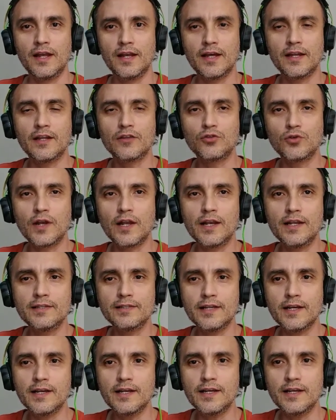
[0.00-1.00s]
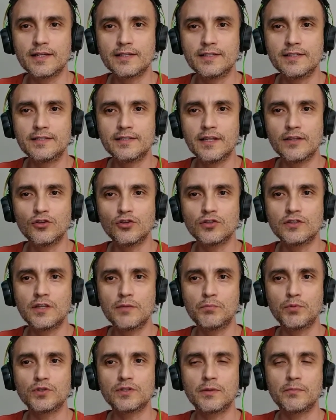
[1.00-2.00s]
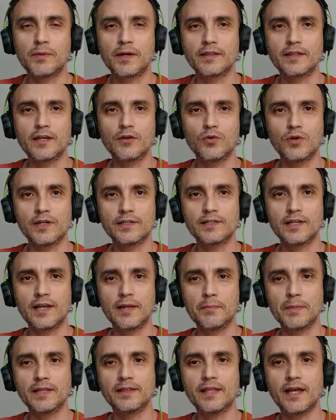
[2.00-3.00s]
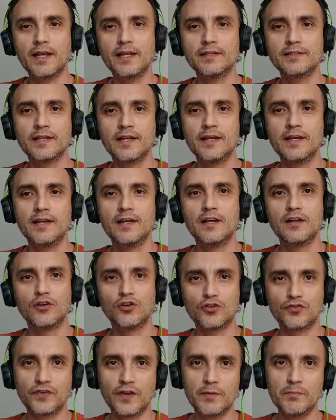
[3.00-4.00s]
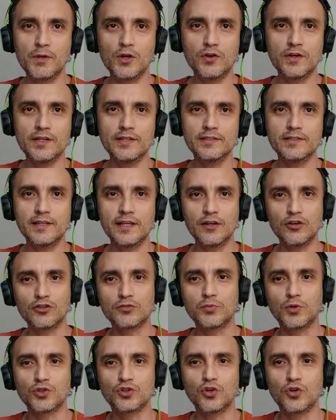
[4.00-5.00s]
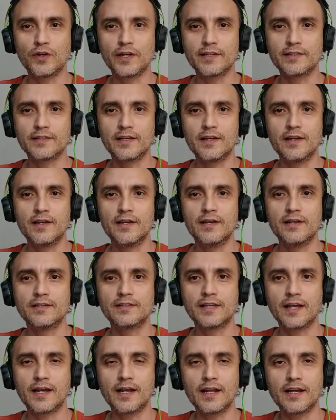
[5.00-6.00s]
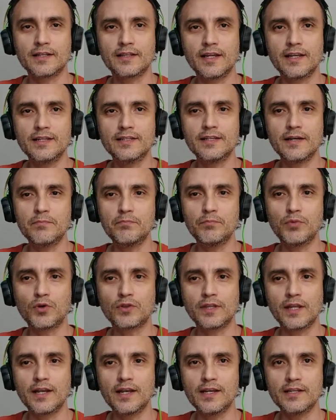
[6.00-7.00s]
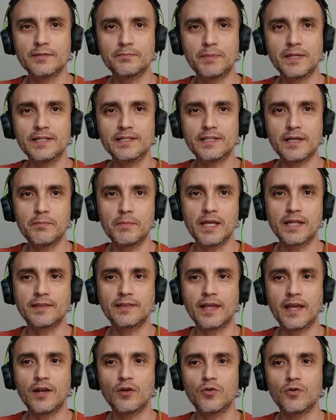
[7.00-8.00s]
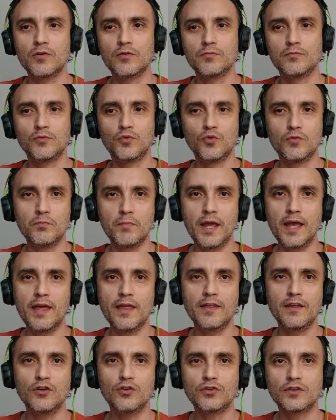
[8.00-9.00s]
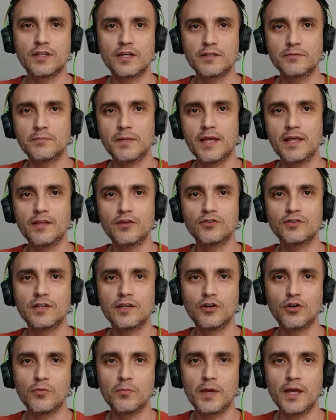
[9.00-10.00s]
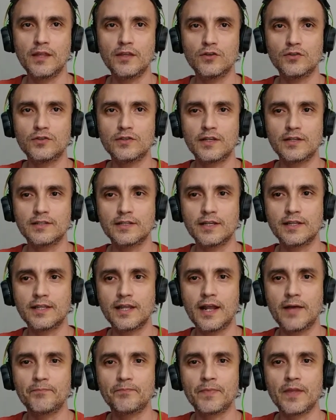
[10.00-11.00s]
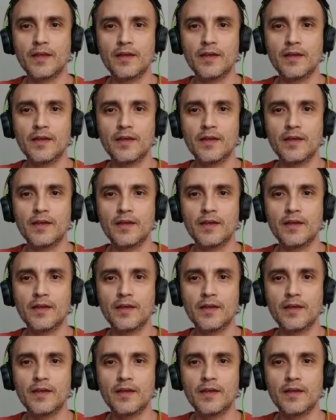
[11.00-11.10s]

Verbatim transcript: En la naturaleza existen dos tipos de partículas elementales, los fermiones y los bosones. Se caracterizan por tener spin semientero, un medio, tres medios, cinco medios, etc.